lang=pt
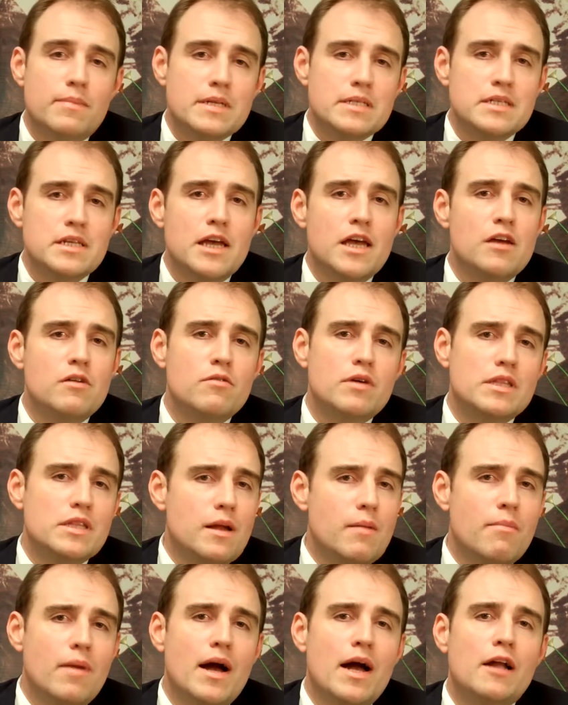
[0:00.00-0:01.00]
passeio, a
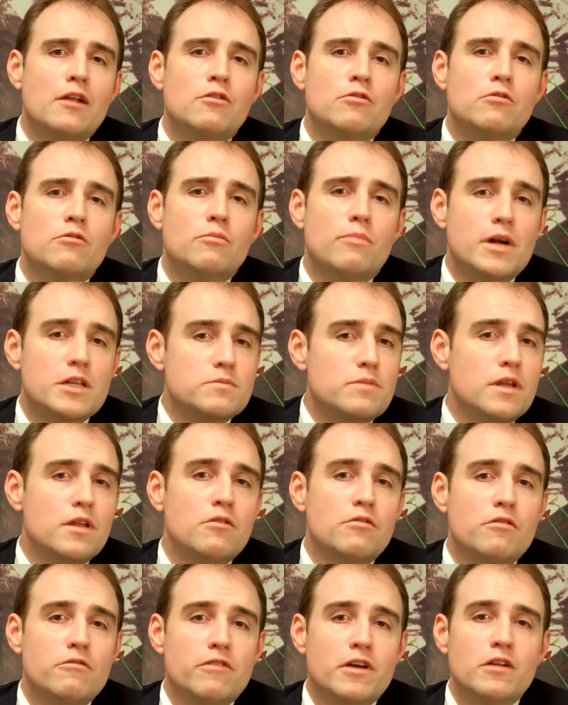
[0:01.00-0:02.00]
trabalho, participar de
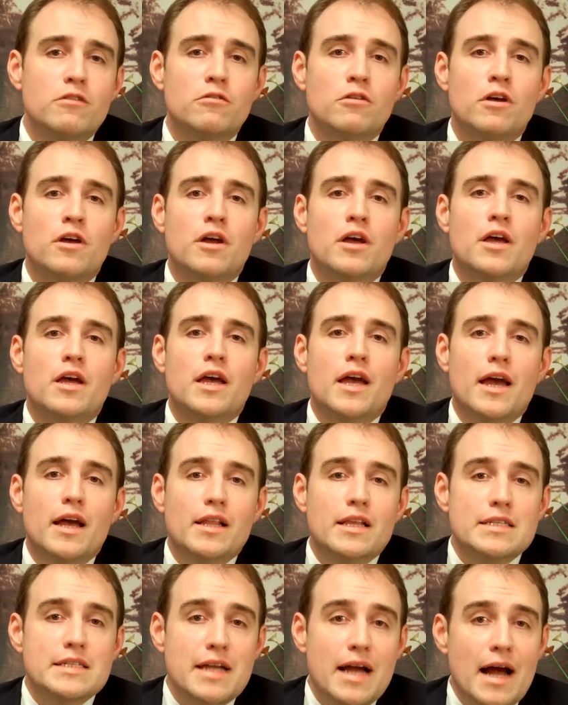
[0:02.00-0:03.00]
algum evento,
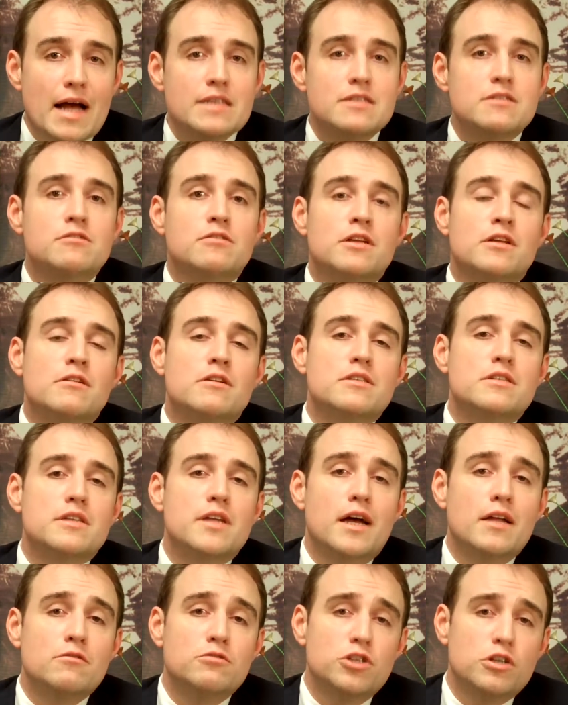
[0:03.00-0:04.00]
elas gastam na nossa
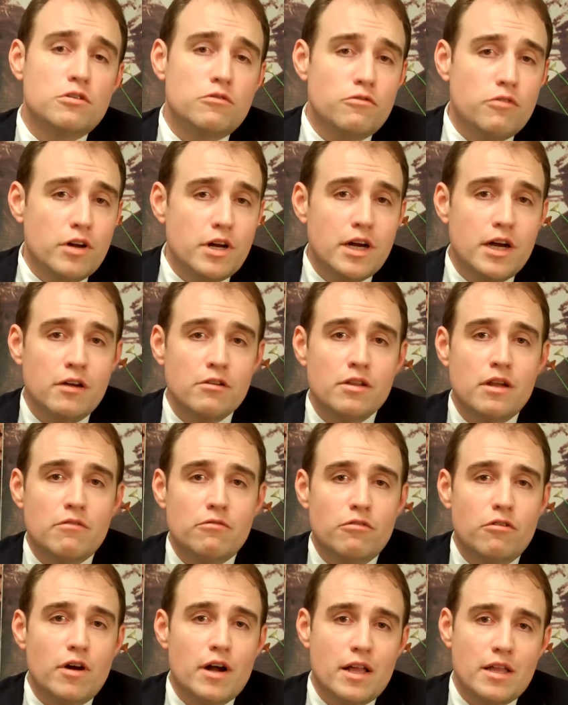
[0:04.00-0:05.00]
cidade um dinheiro que foi ganho lá
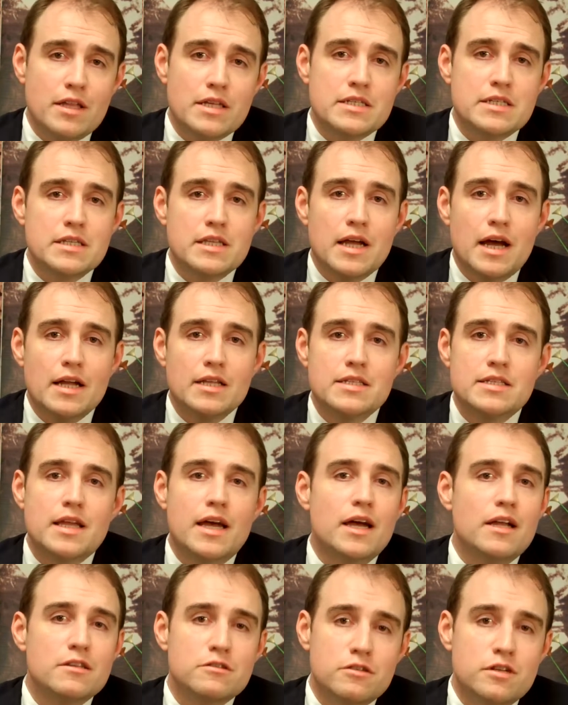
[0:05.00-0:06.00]
fora, nas cidades
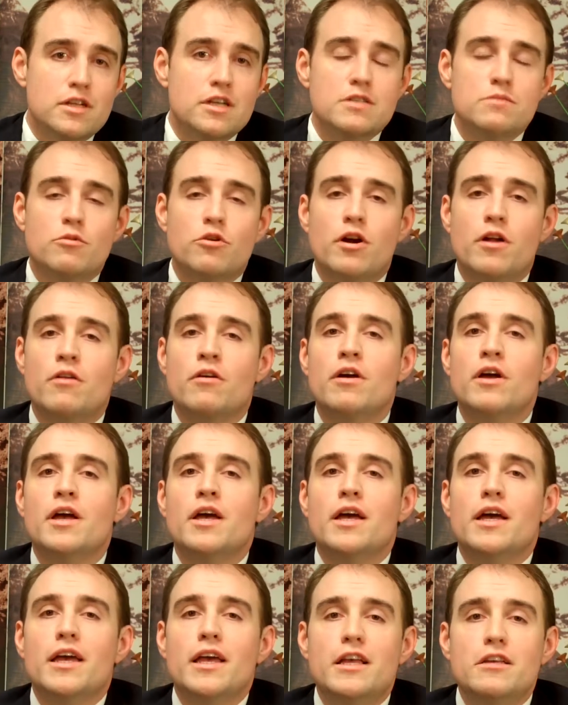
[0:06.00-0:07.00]
delas, onde elas moram.
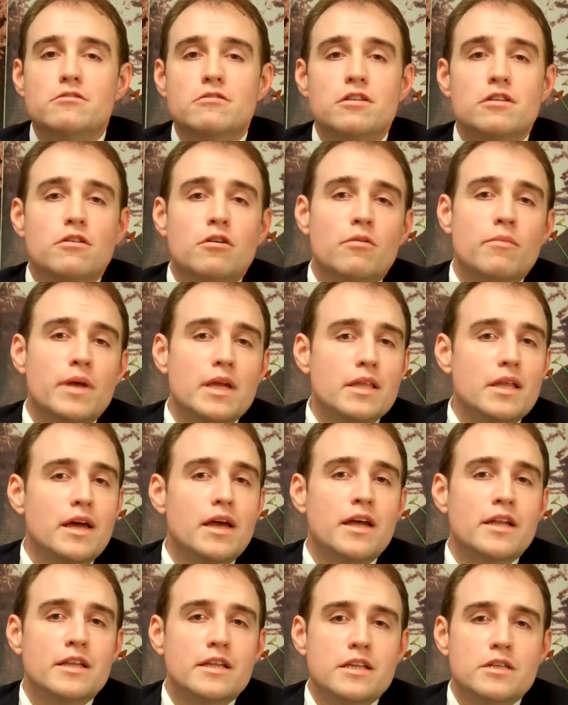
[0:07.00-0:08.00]
E isso então aumenta a
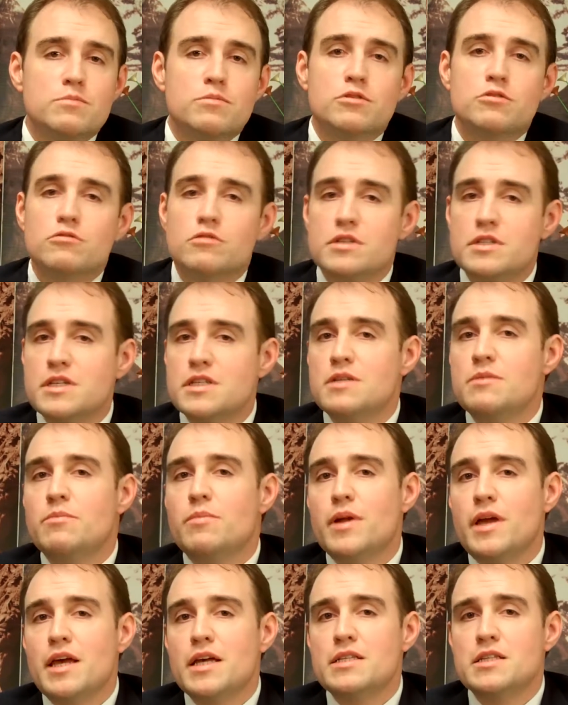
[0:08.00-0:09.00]
renda das pessoas, das
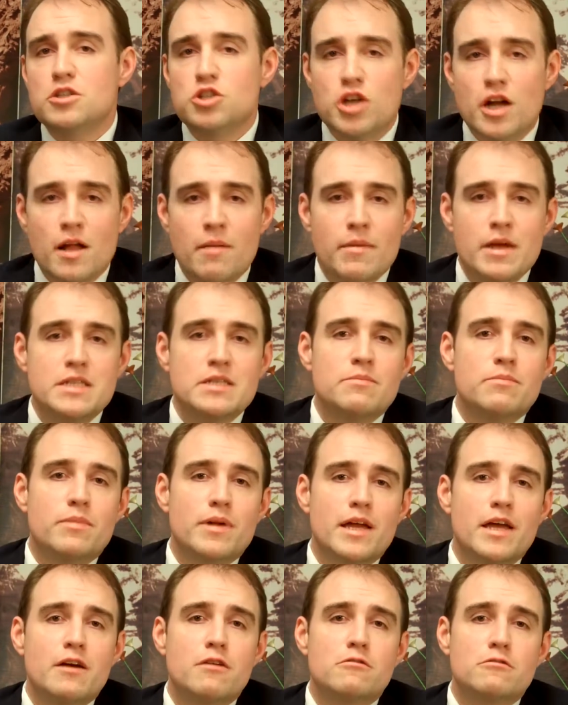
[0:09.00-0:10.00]
empresas, gera mais
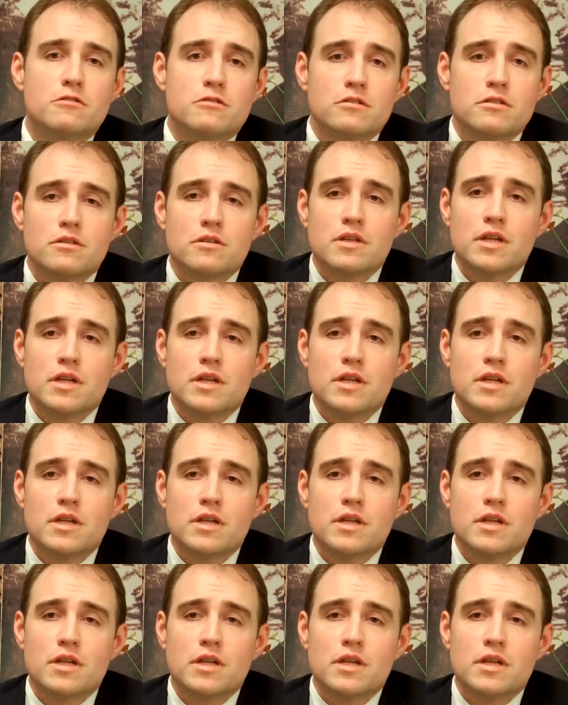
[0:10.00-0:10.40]
empregos,